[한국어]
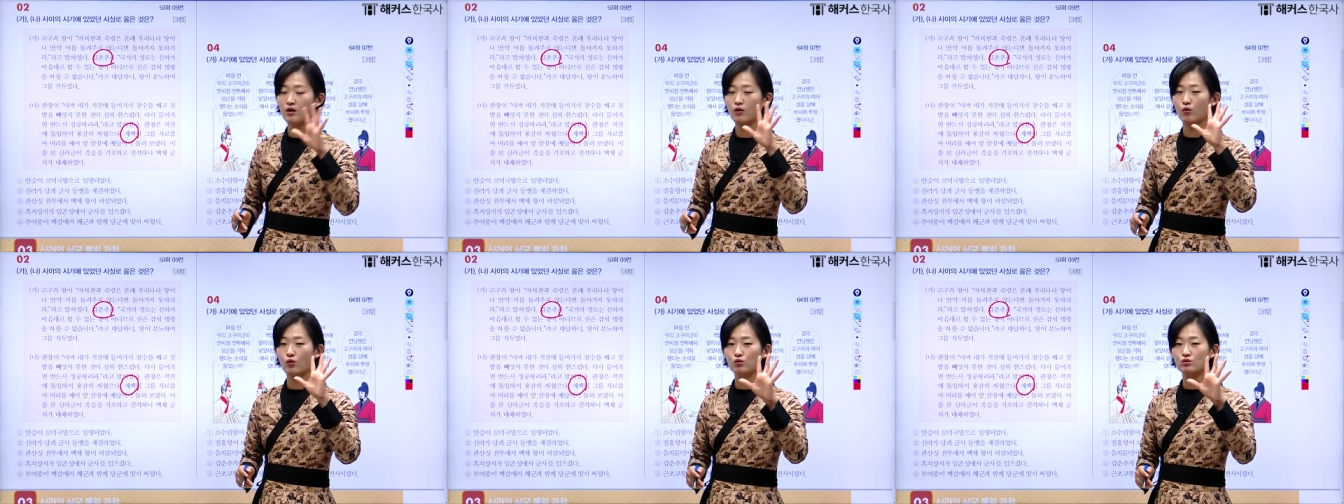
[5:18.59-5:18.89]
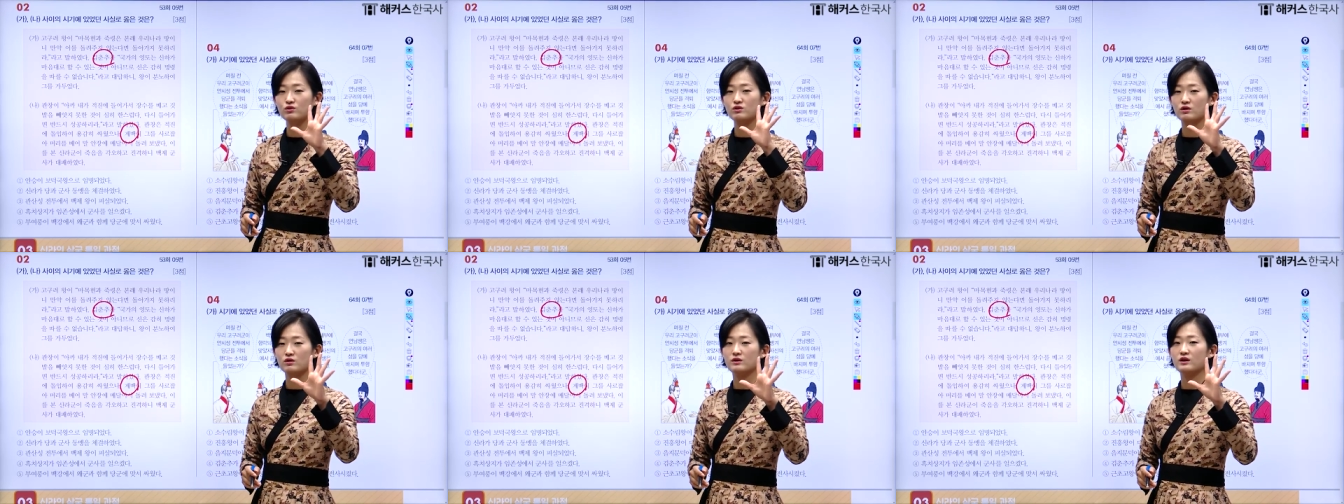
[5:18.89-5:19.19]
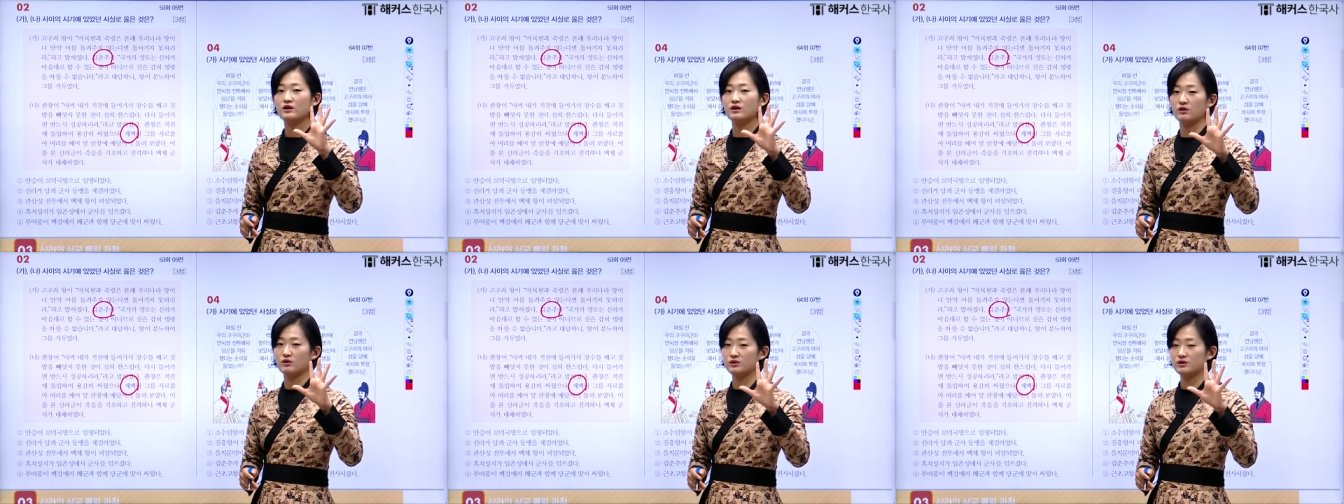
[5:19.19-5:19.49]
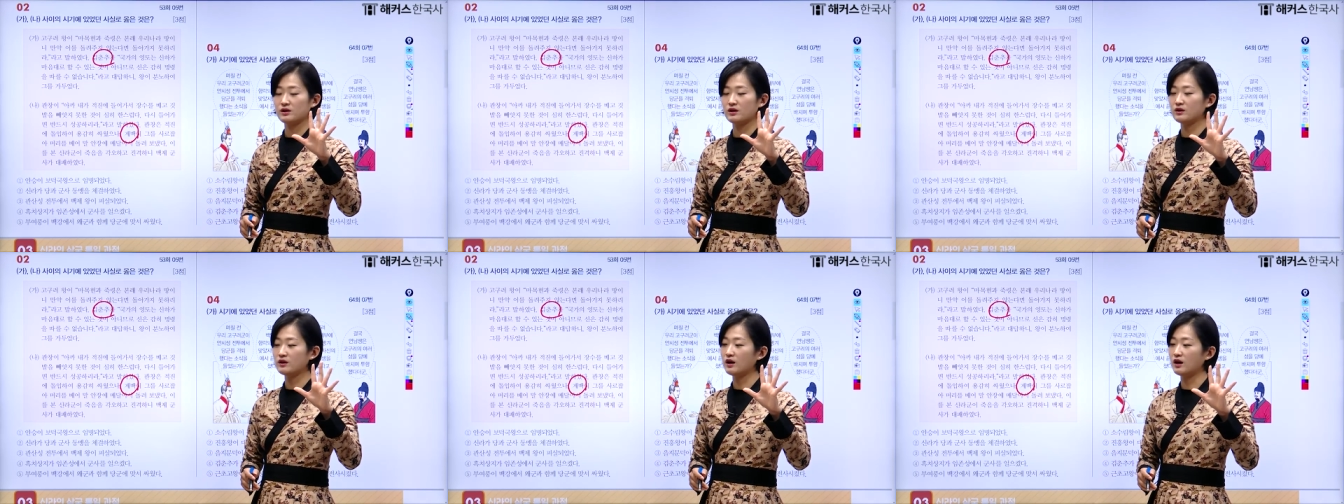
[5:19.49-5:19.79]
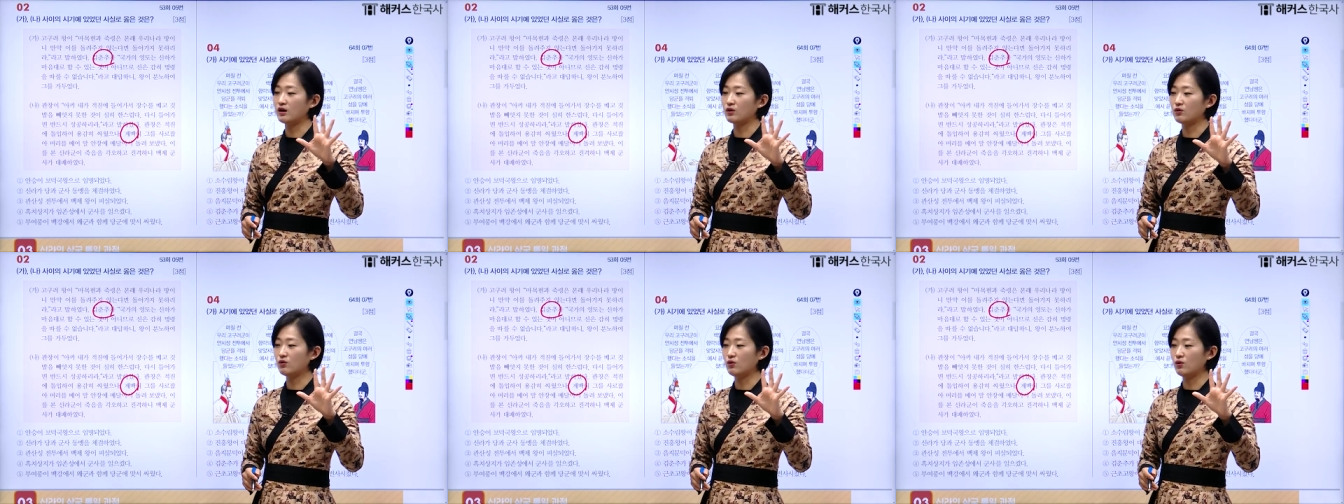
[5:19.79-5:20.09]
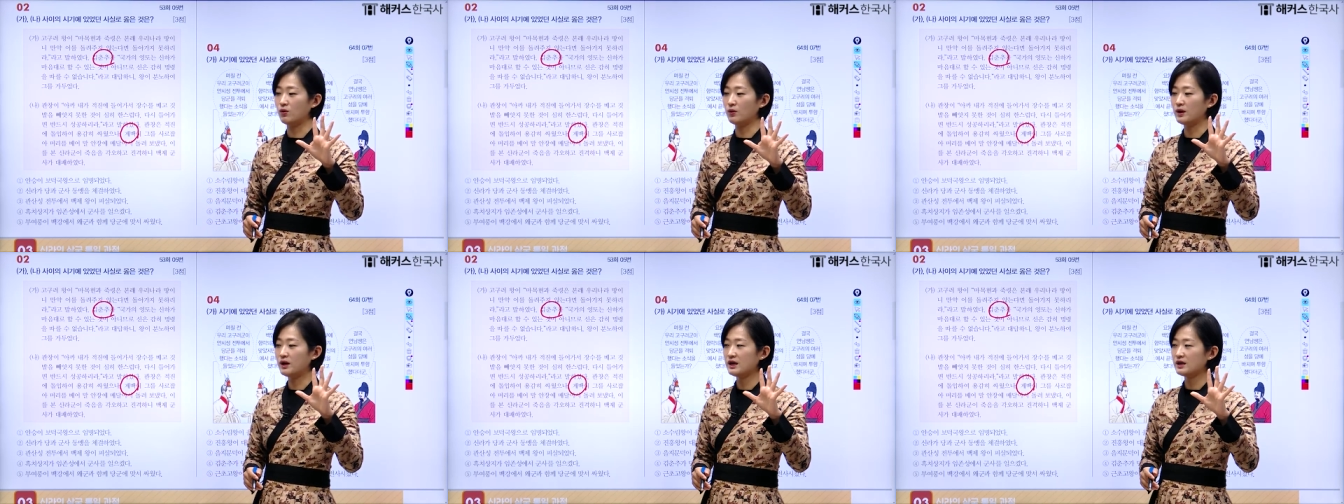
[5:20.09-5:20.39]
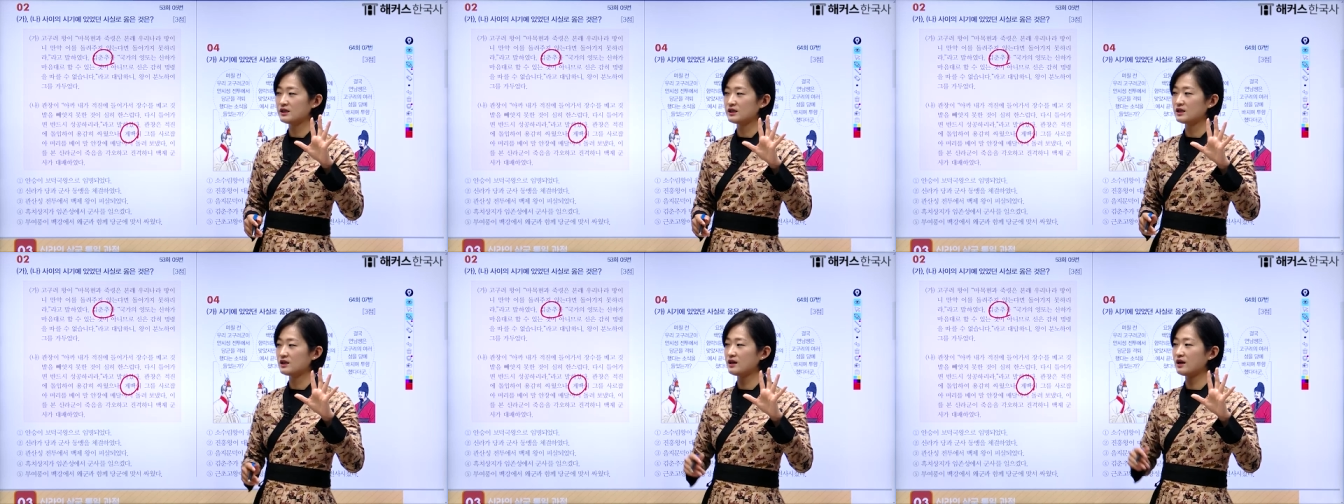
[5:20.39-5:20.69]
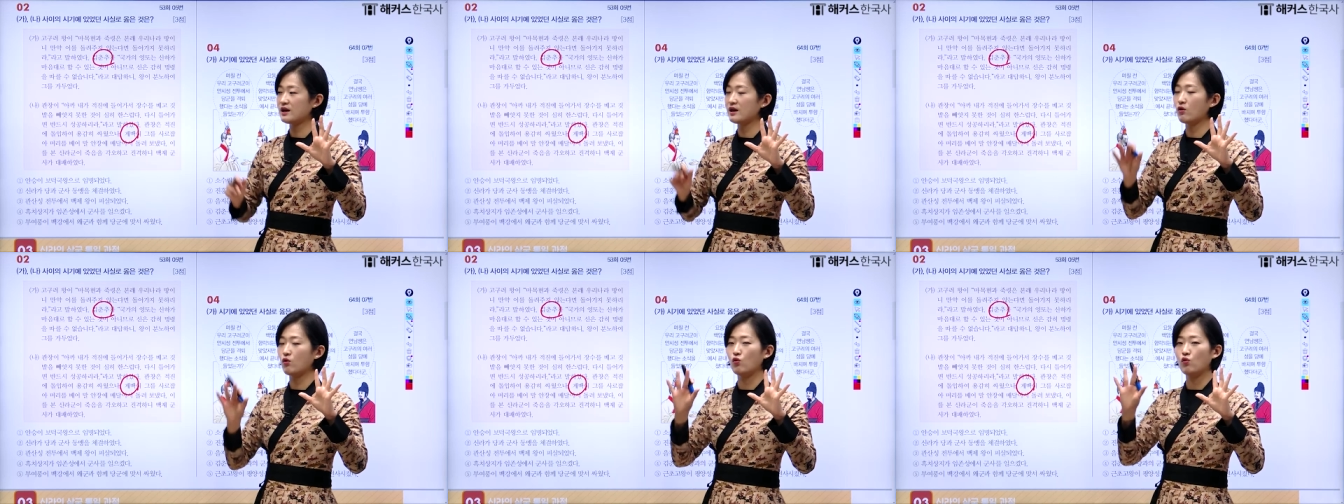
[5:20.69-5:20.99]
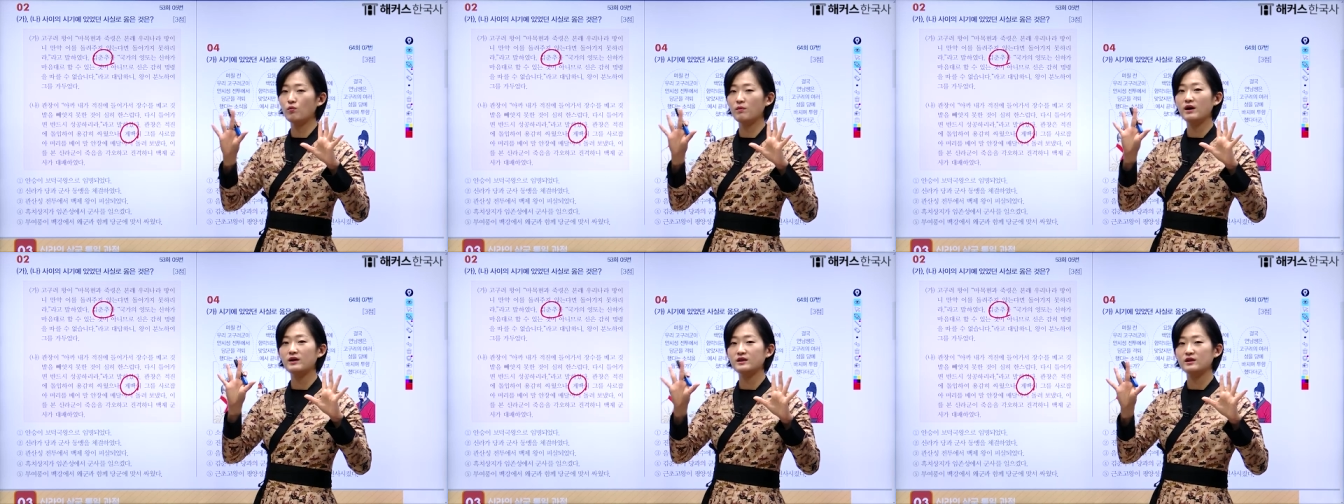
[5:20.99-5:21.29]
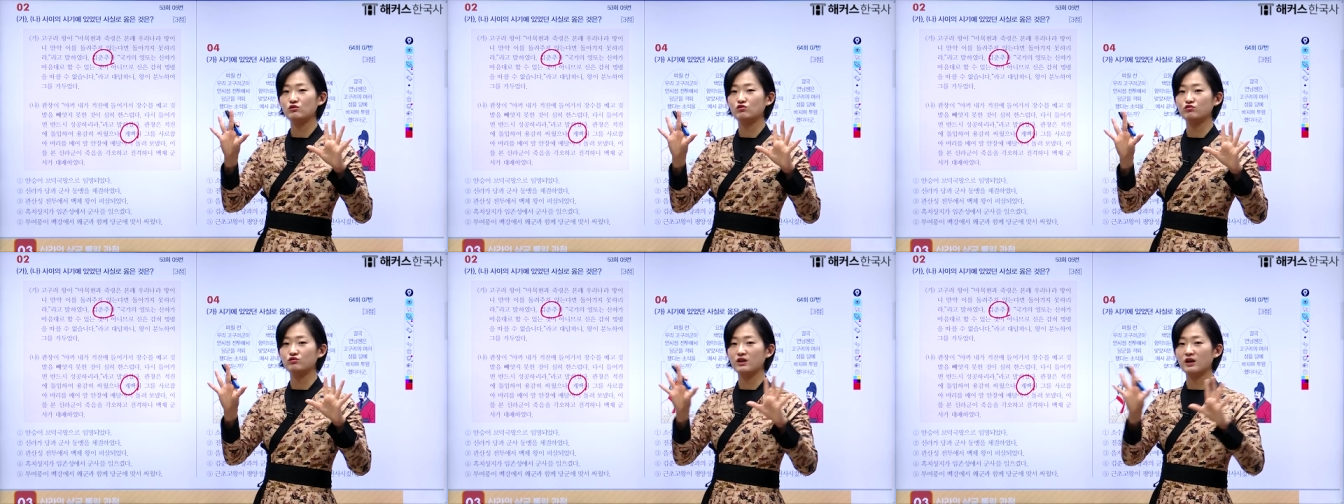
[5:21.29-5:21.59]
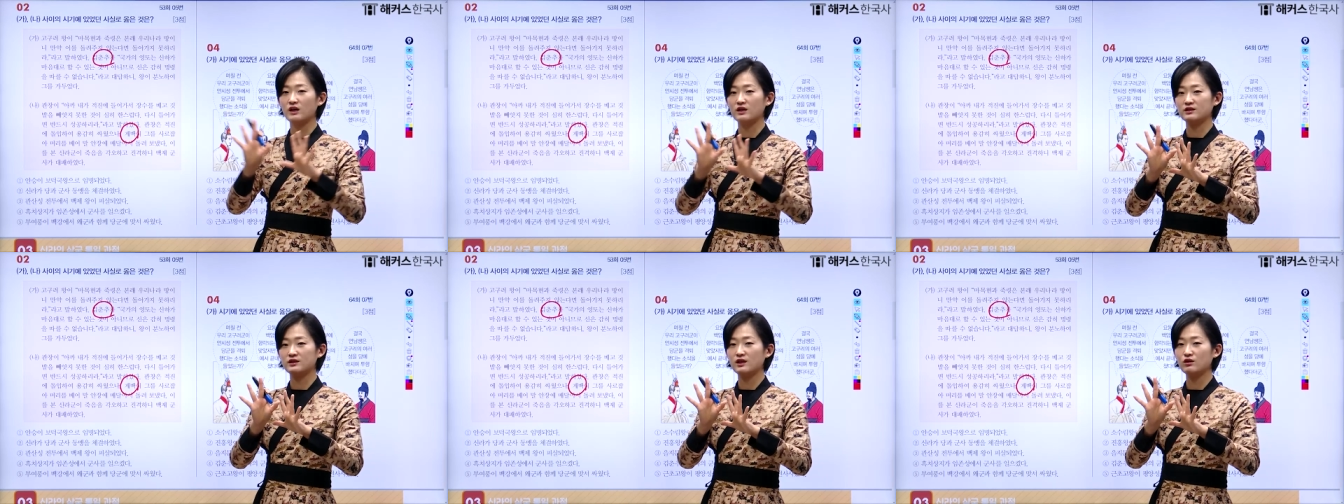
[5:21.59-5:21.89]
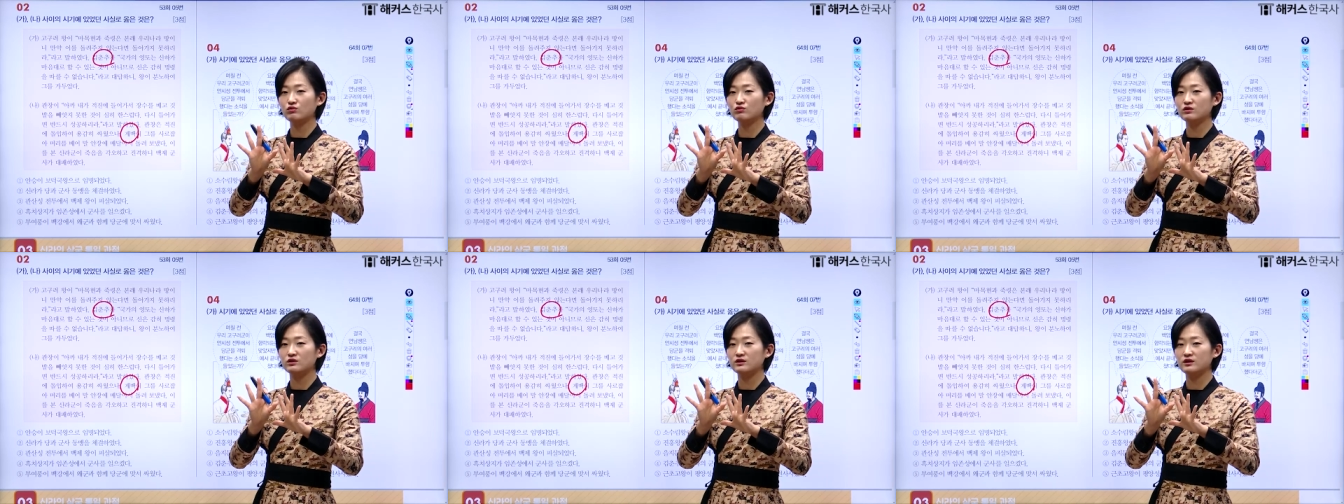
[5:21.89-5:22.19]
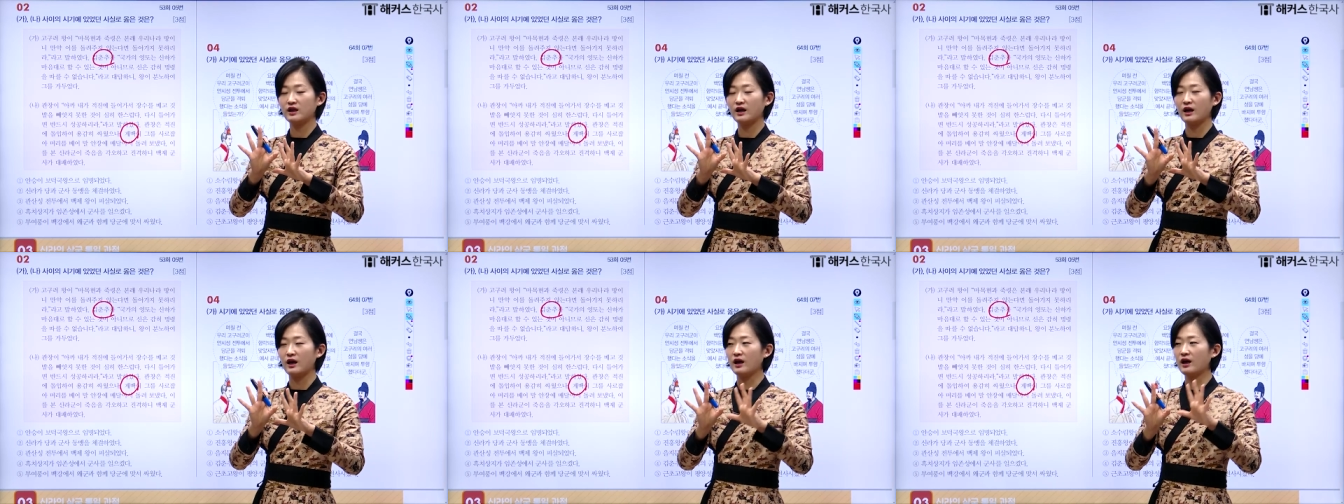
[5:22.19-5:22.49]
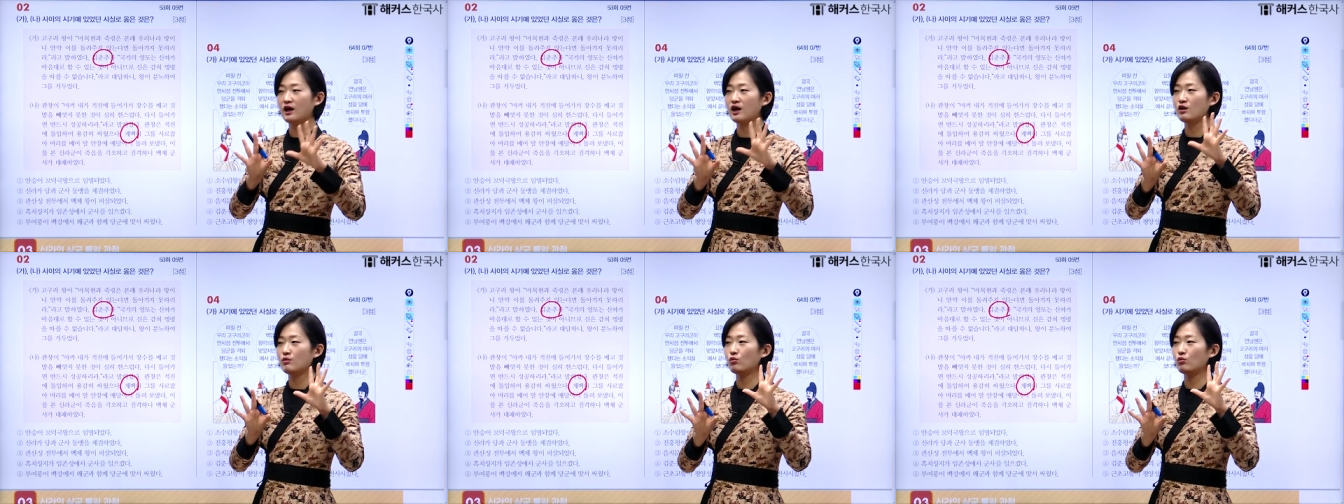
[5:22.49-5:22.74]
5천의 결사대하고 신라의 5만의 군대가 싸우는데